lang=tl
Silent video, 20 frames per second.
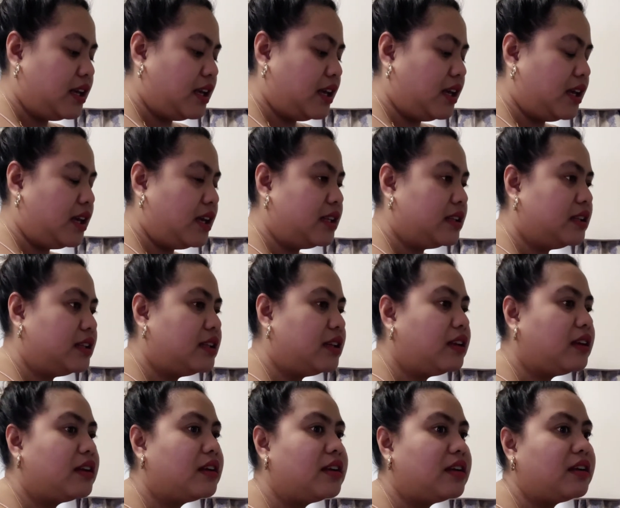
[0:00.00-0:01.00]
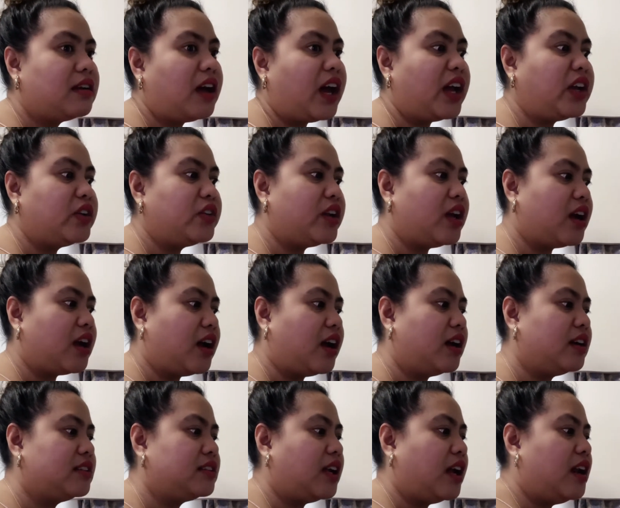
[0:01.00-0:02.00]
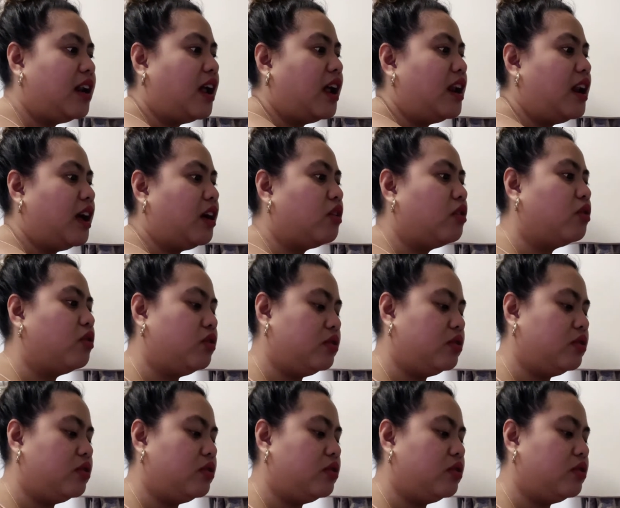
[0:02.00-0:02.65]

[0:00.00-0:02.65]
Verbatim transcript: And, ayun na nga, naalala ko,